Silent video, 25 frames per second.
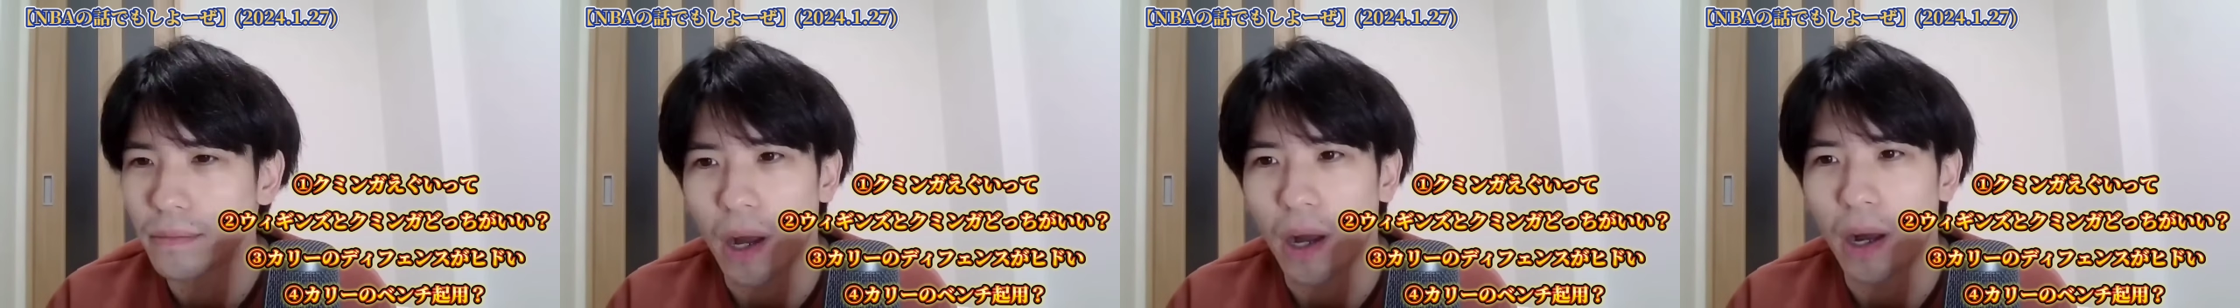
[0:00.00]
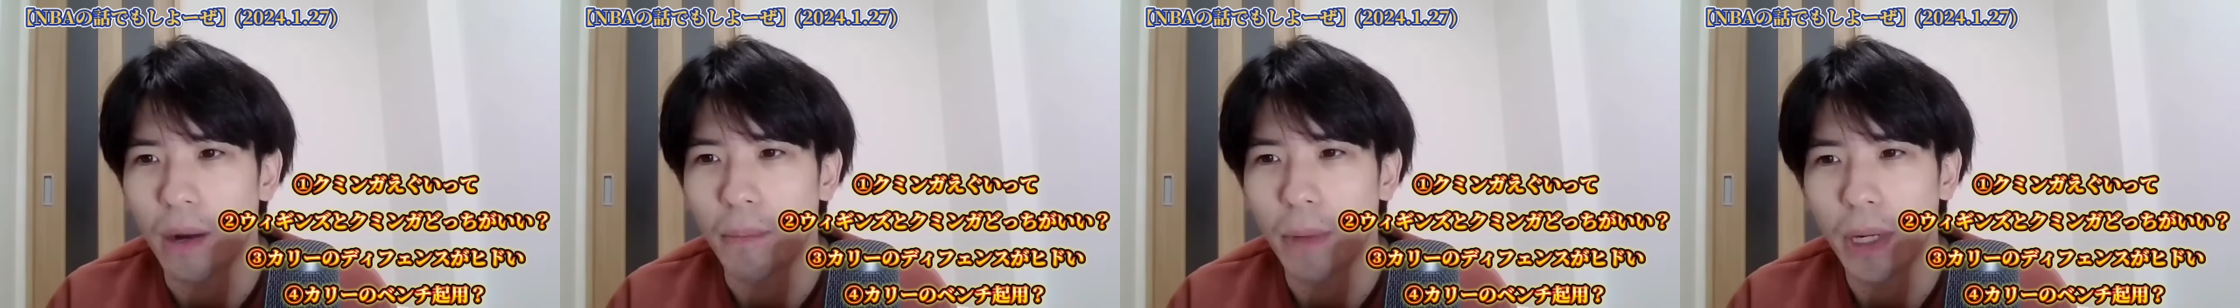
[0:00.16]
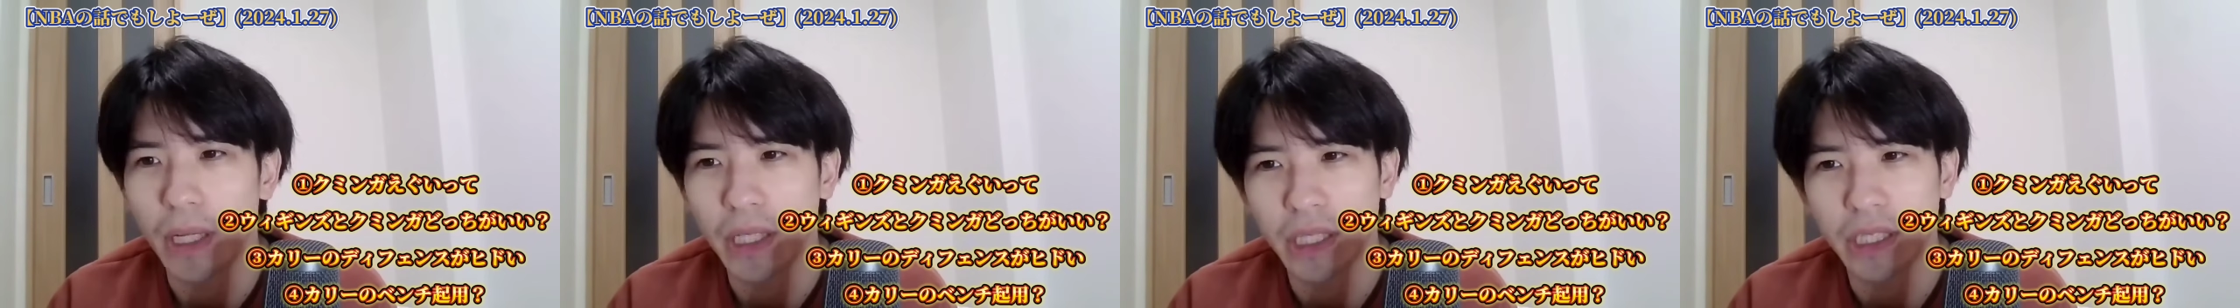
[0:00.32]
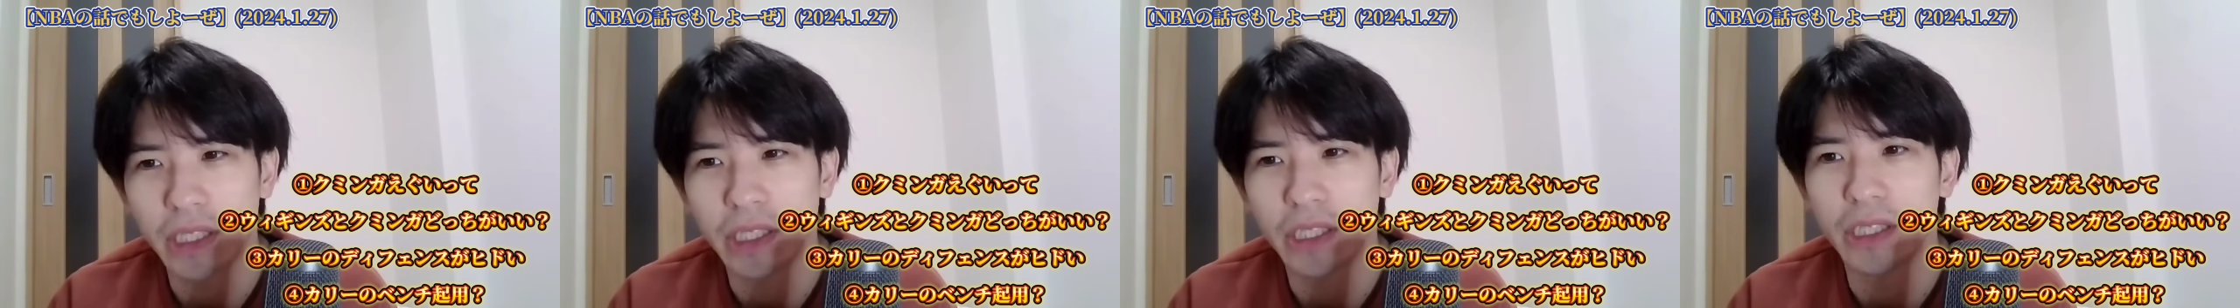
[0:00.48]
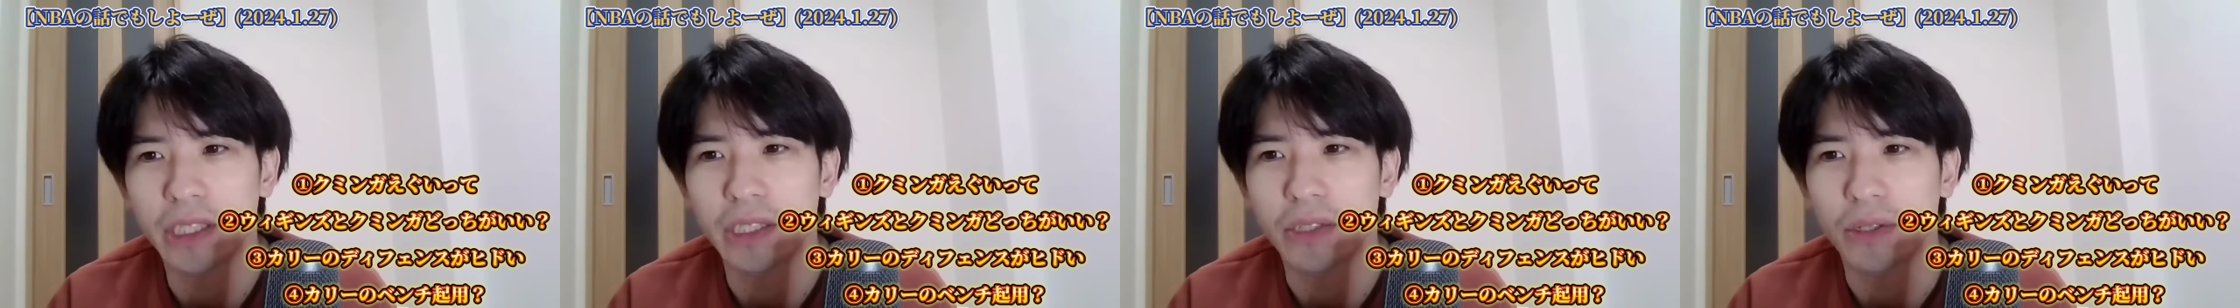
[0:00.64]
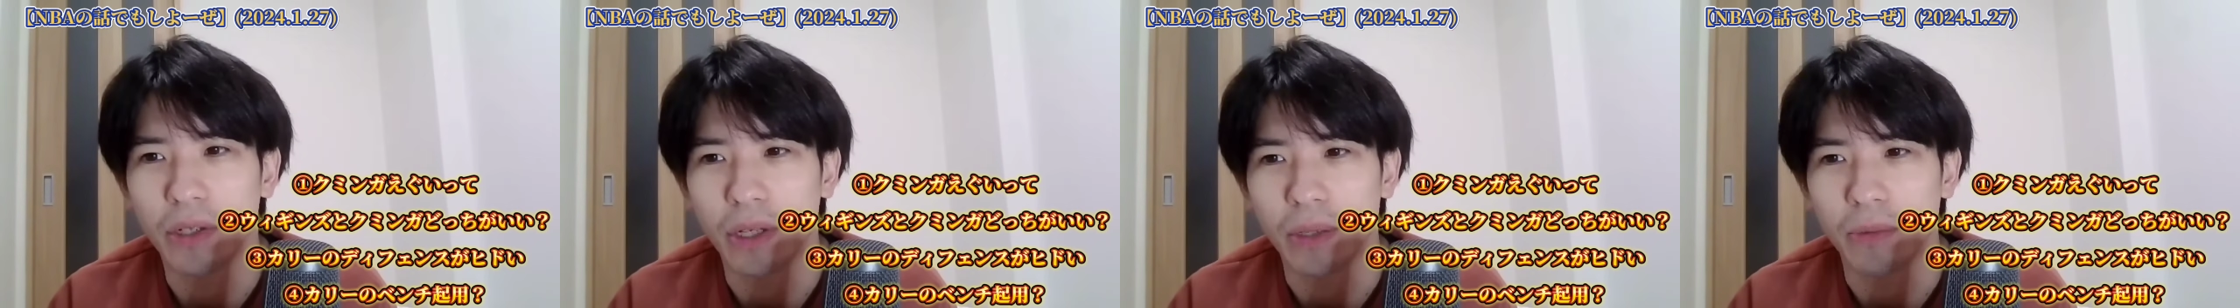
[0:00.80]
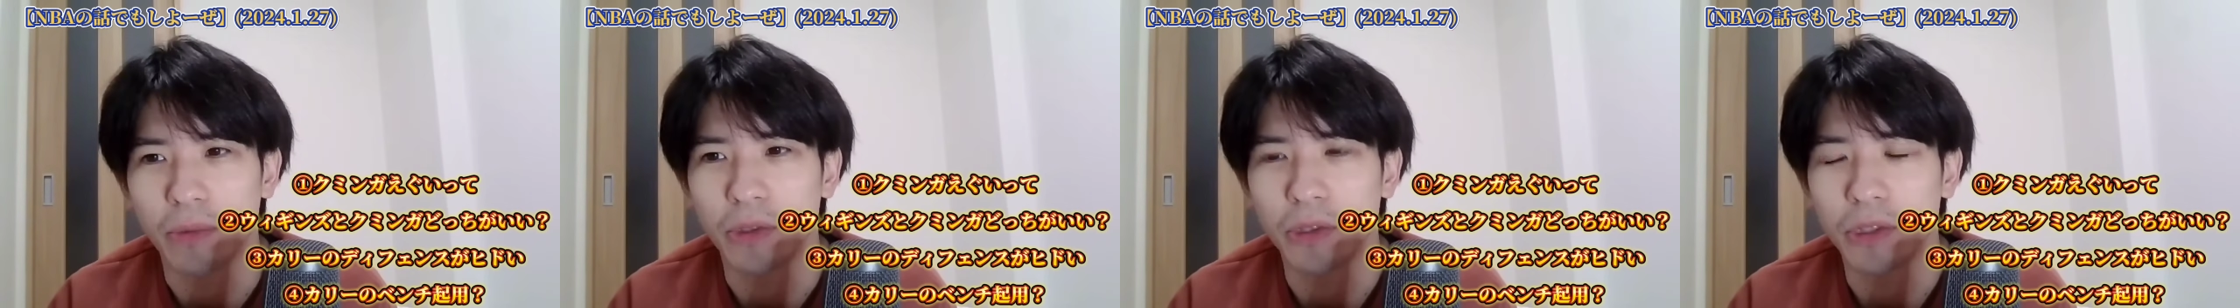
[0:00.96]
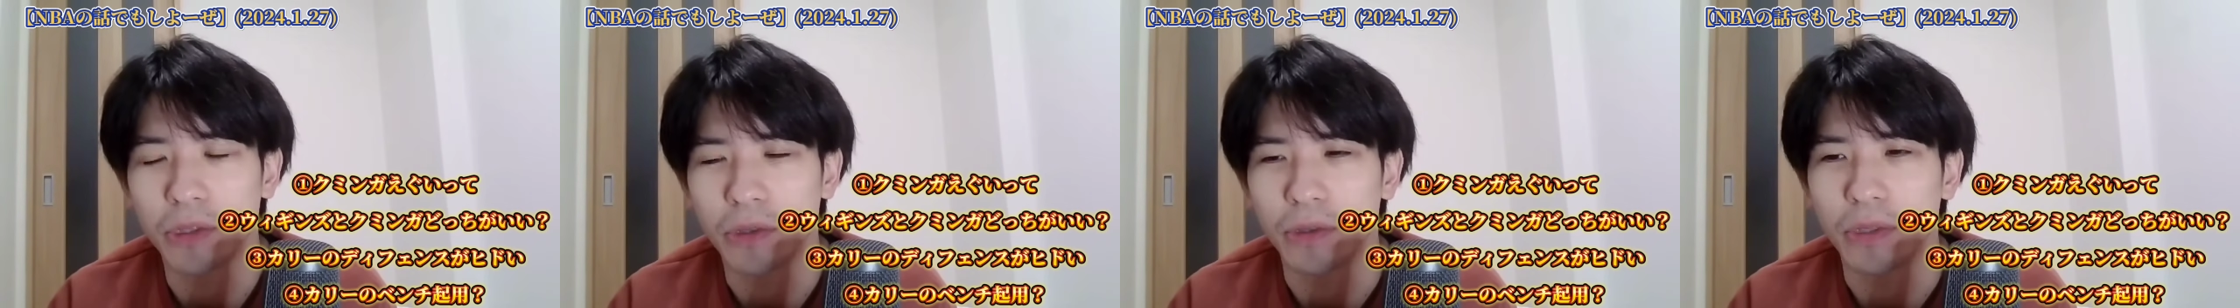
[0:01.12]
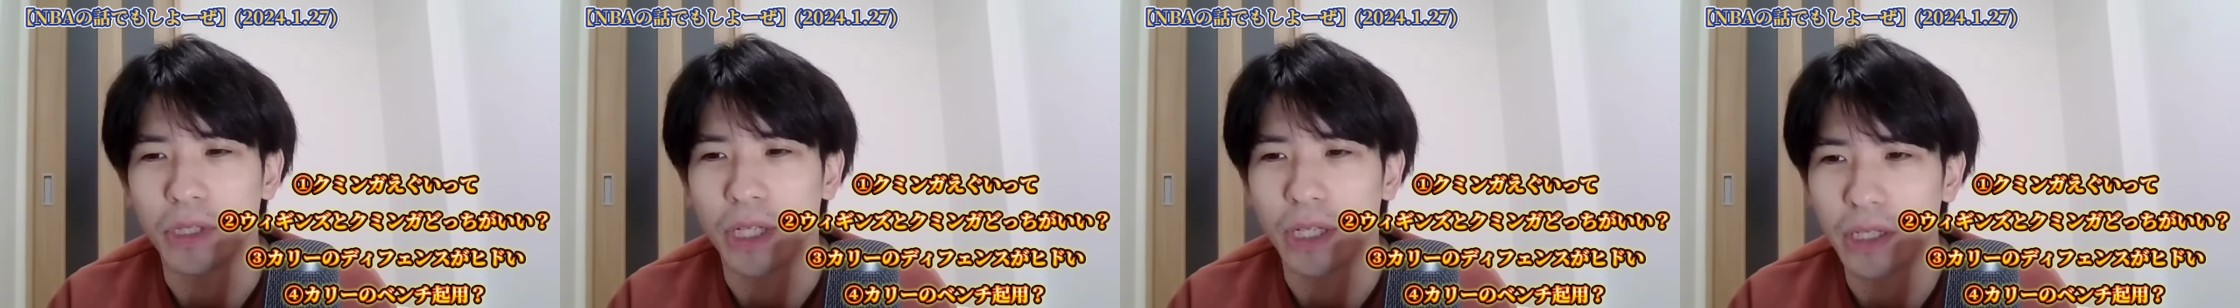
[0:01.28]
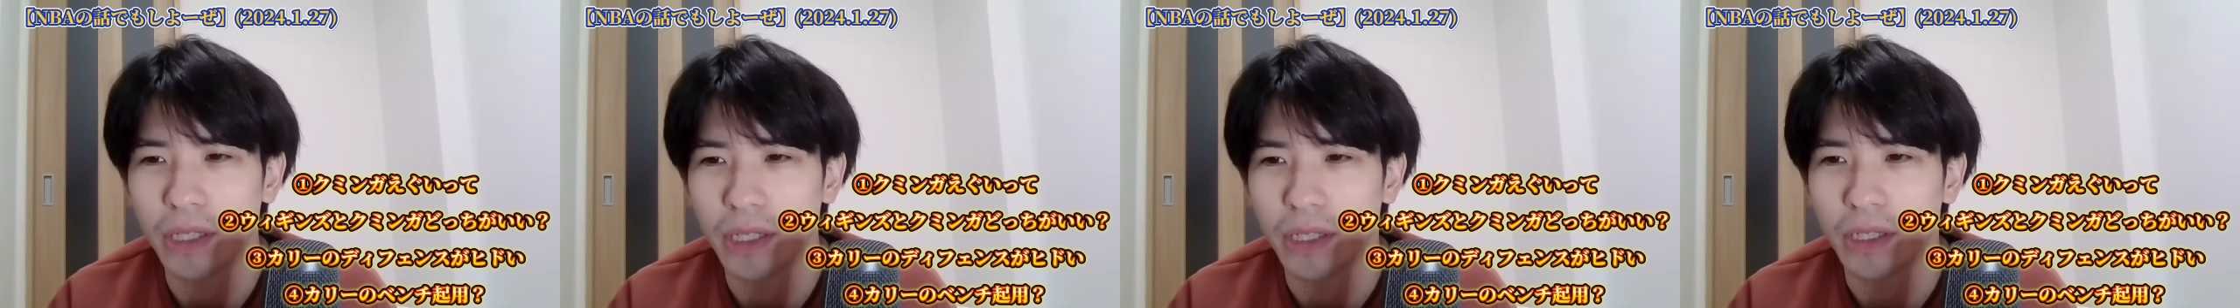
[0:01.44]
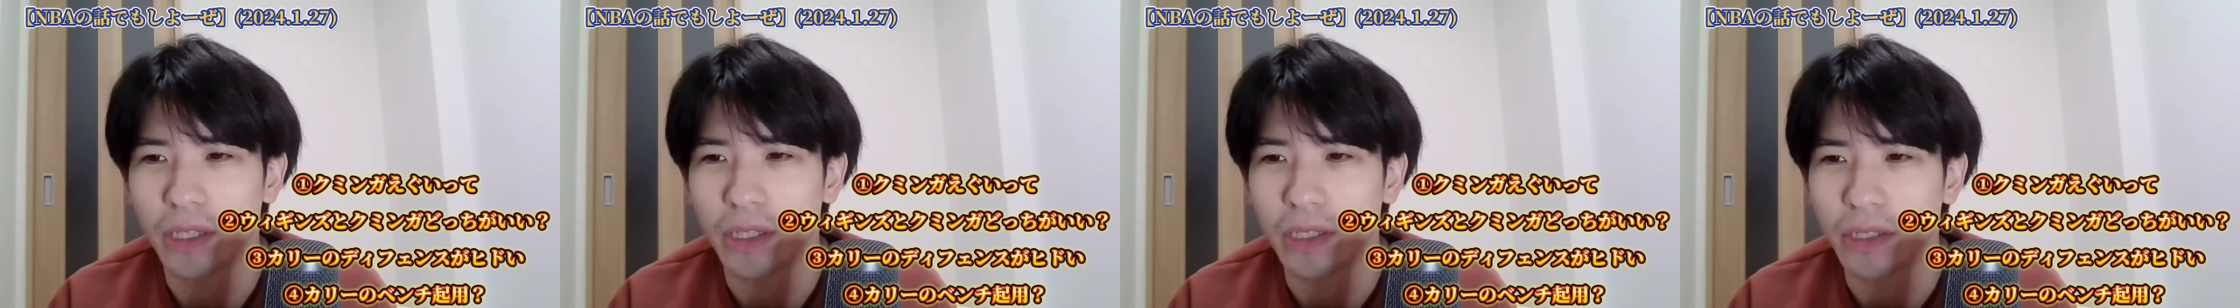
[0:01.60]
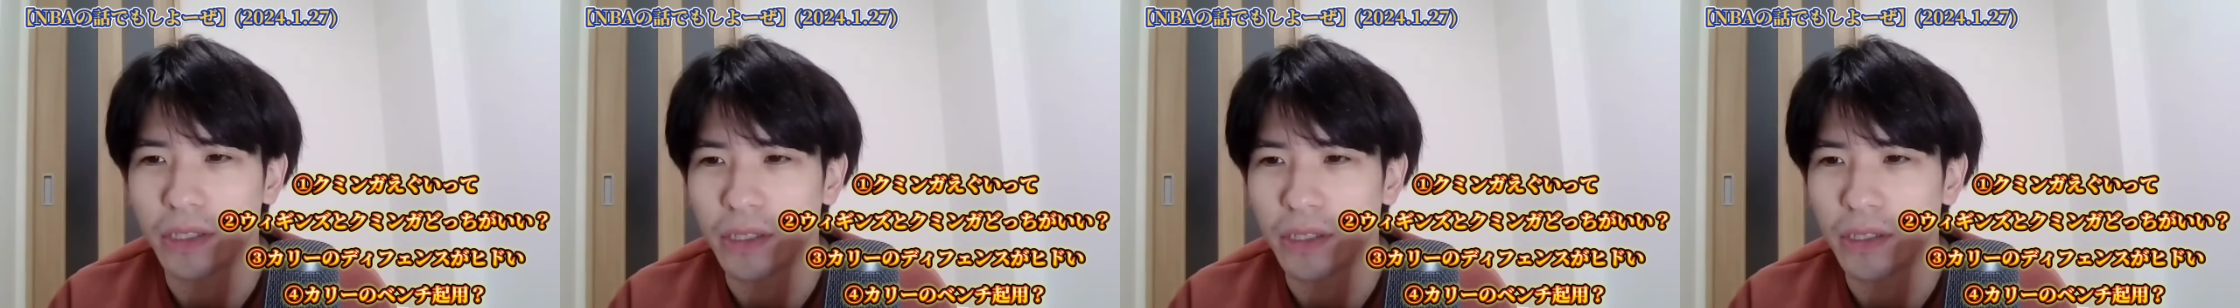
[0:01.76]
ああ、マキシーとかもそうだ
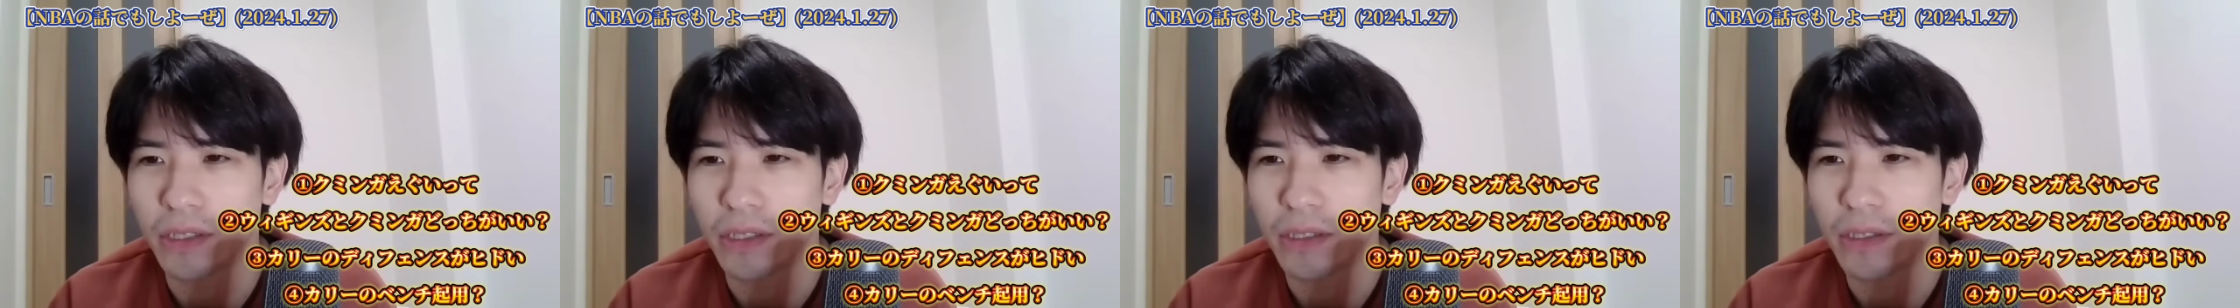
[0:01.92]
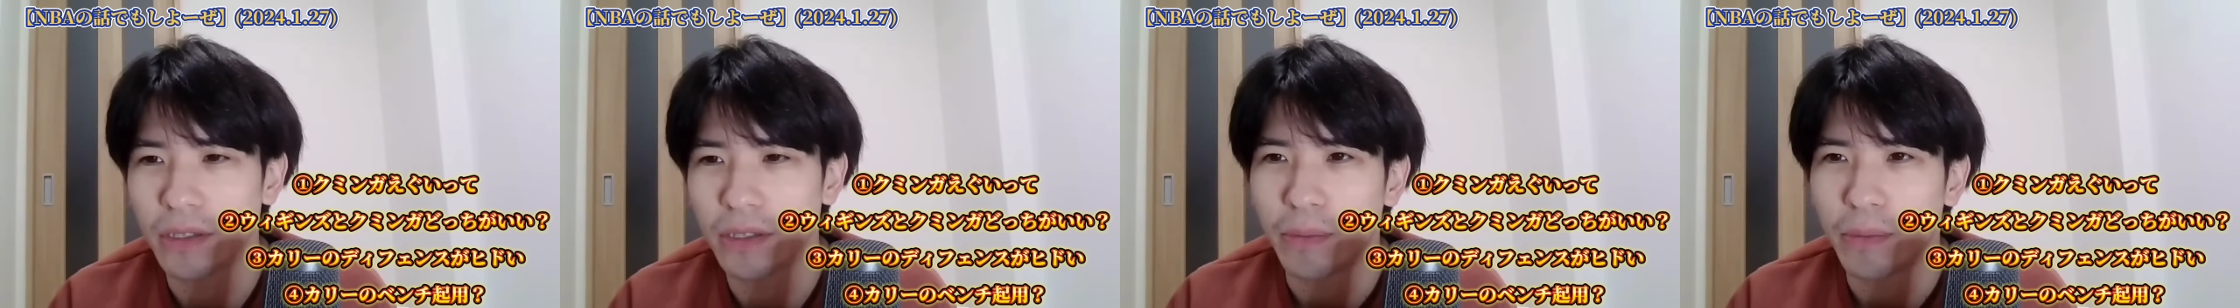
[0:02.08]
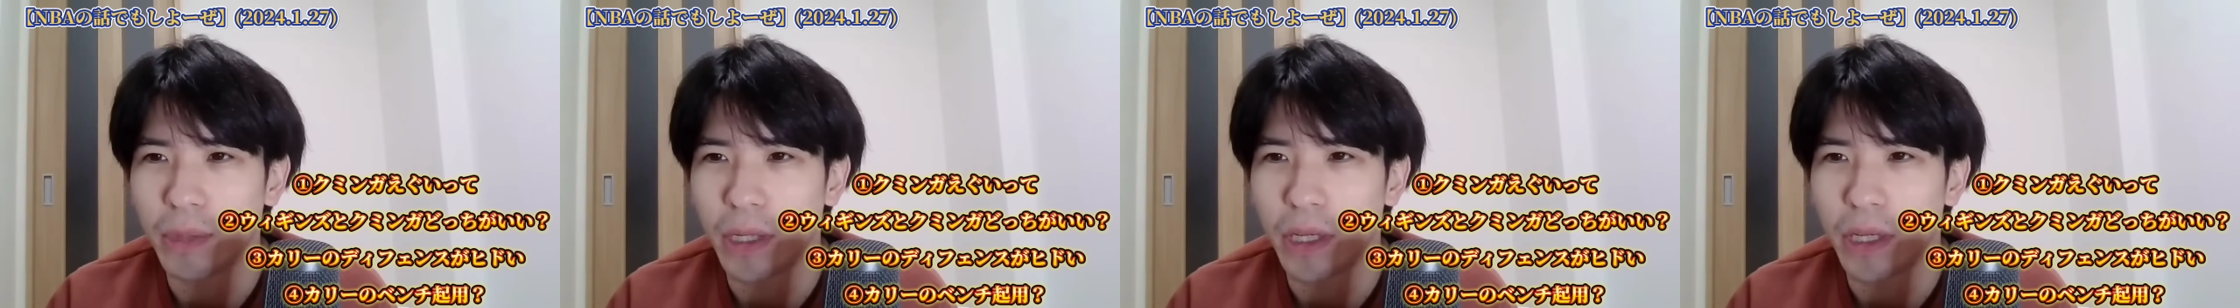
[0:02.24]
ね、確かに。